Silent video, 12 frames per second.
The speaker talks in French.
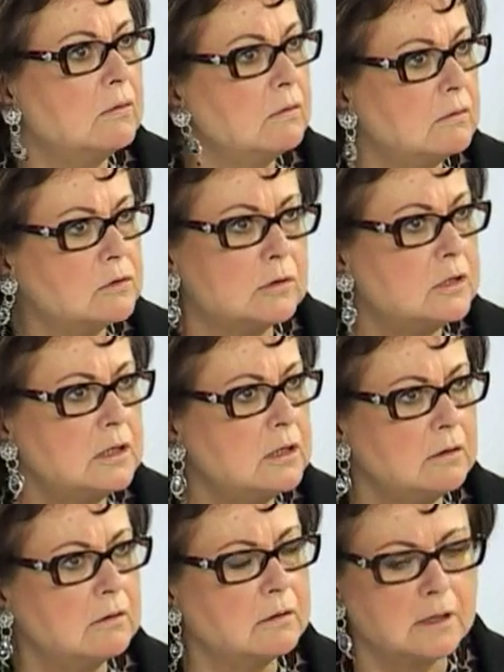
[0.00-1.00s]
je le
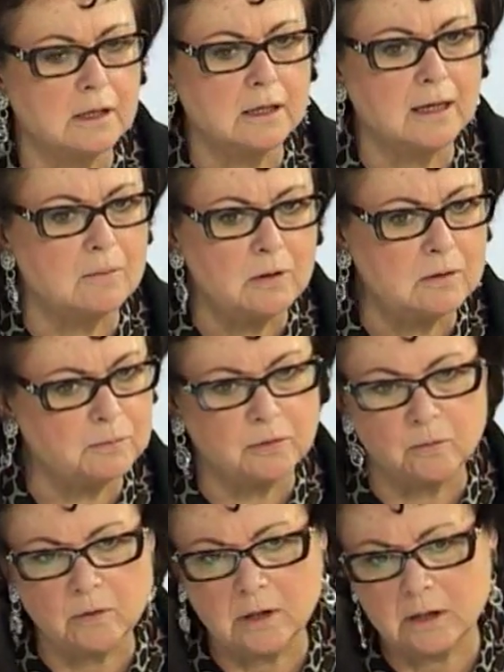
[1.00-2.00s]
dis très clairement.
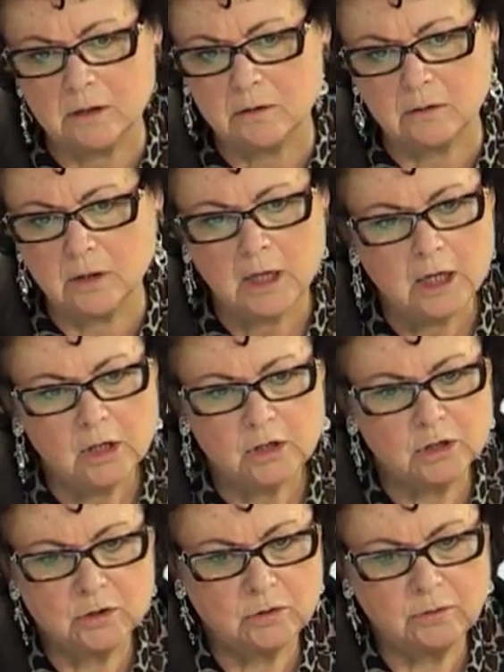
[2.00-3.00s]
Pour moi,
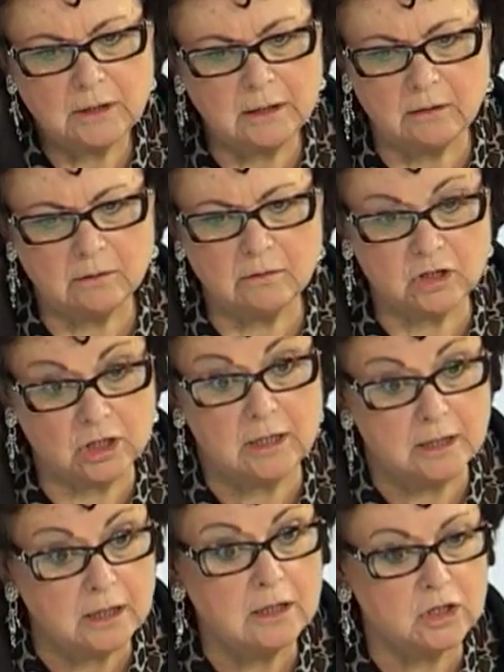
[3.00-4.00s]
je suis
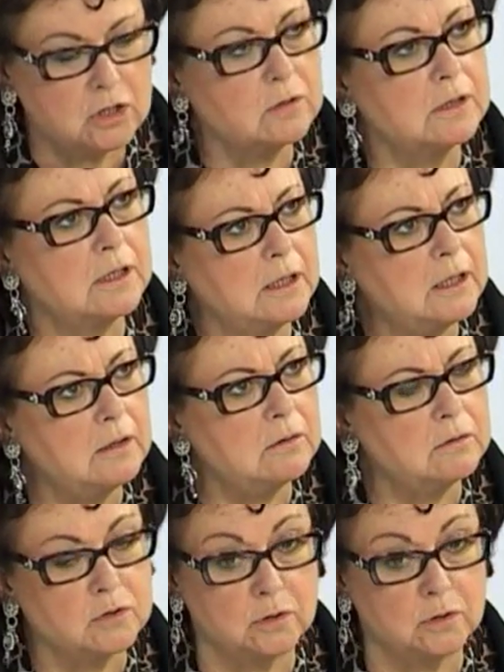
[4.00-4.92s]
gênée, choquée.